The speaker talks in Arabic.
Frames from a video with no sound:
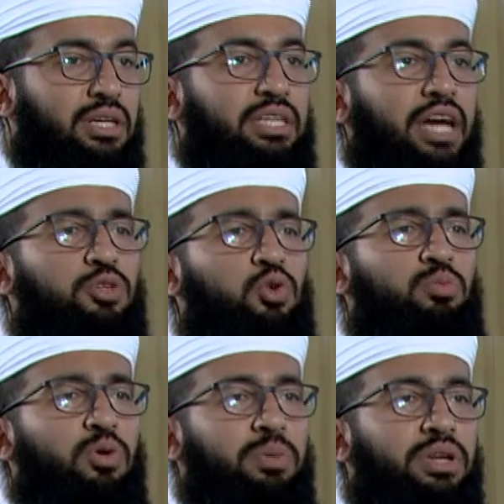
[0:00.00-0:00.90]
يعيش
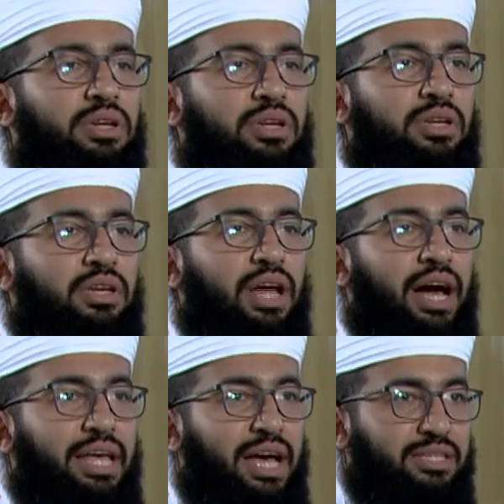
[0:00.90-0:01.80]
المؤمن
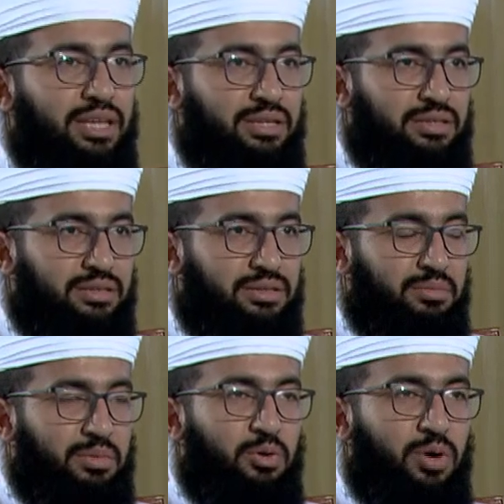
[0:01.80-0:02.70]
حياه
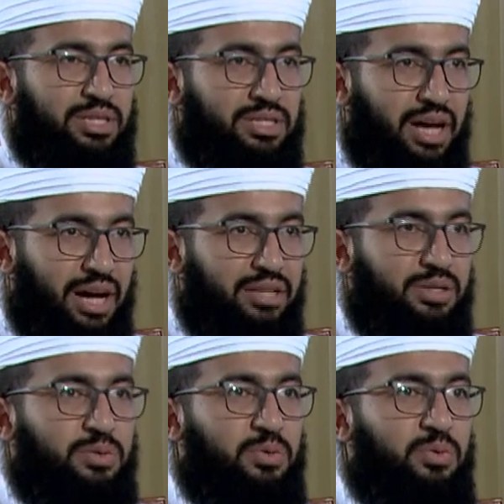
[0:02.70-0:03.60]
ملؤها
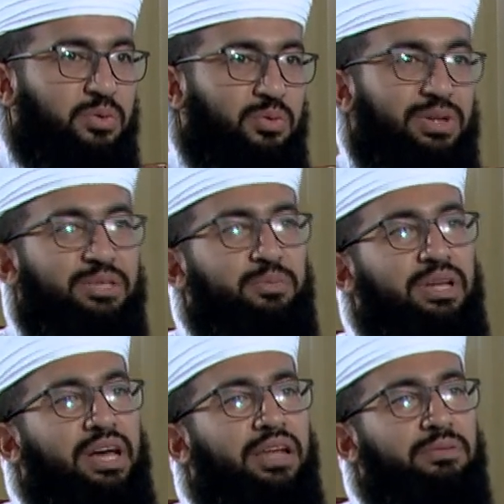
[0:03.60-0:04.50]
السعاده
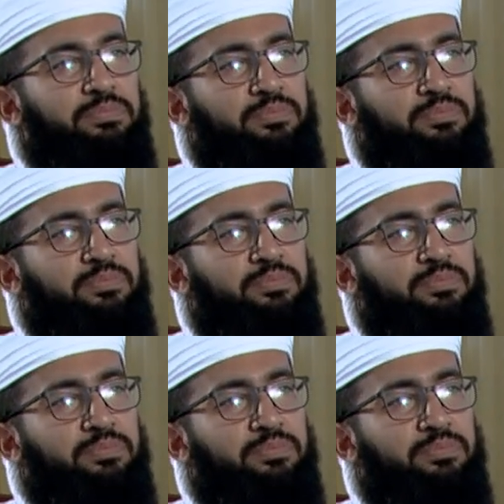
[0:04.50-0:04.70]
والاطمئنان